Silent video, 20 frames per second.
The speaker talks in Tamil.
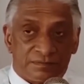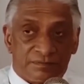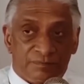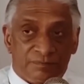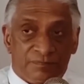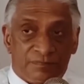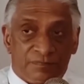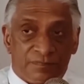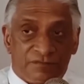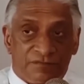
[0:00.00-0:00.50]

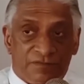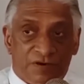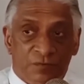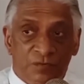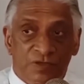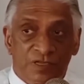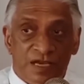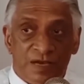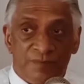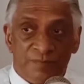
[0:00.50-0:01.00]
வவுனியா
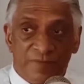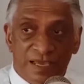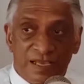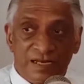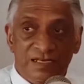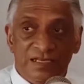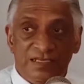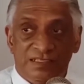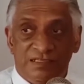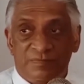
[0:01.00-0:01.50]
மேல்
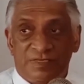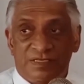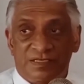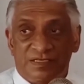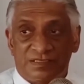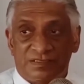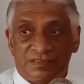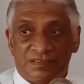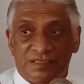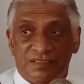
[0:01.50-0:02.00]

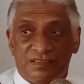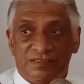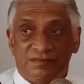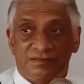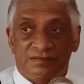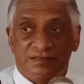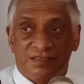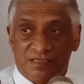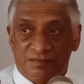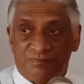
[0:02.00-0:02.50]
நீதிமன்றத்தின்
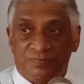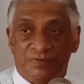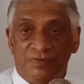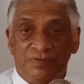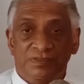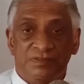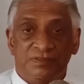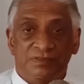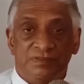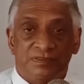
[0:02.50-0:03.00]
தீர்ப்பு
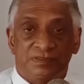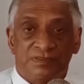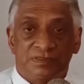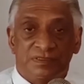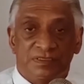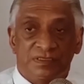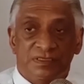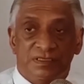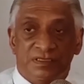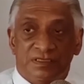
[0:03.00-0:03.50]

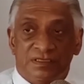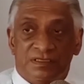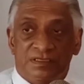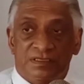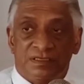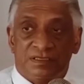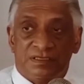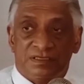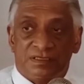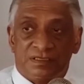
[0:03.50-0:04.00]

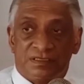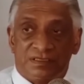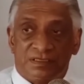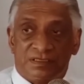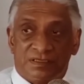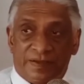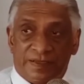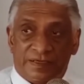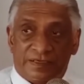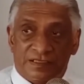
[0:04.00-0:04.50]

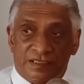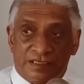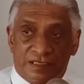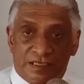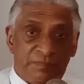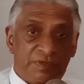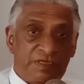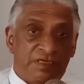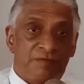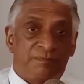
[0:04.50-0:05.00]
இன்றைக்கு
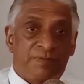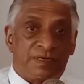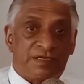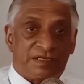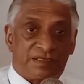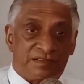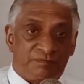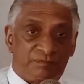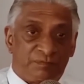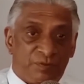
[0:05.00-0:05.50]
நியமிக்கப்பட்டிருந்த
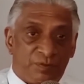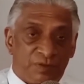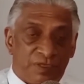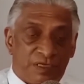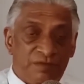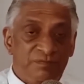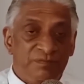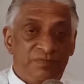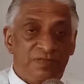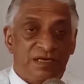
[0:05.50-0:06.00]
போதிலும்
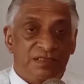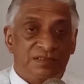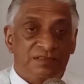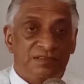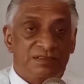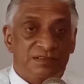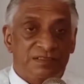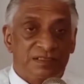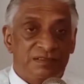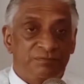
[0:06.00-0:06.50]
அந்த
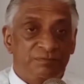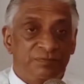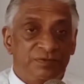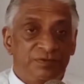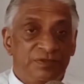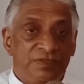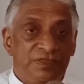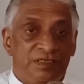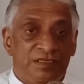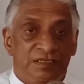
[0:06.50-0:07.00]
தீர்ப்பு
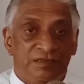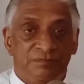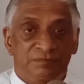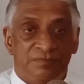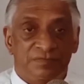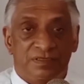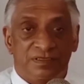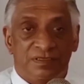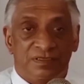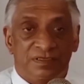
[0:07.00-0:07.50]
இன்னும்
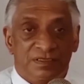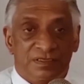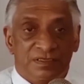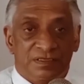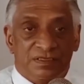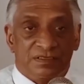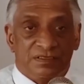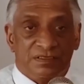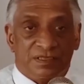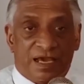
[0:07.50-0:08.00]

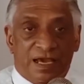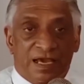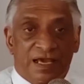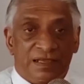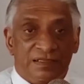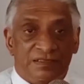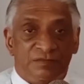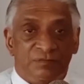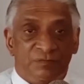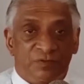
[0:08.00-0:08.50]
தயாரித்து
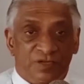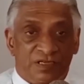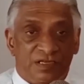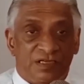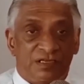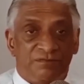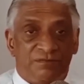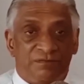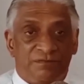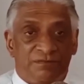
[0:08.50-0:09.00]
முடிக்க
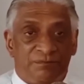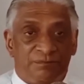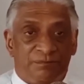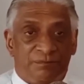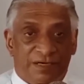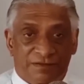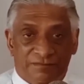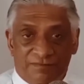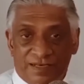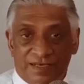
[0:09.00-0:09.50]

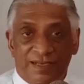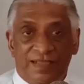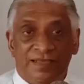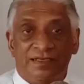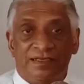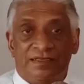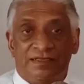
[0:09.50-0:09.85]
படவில்லை என்று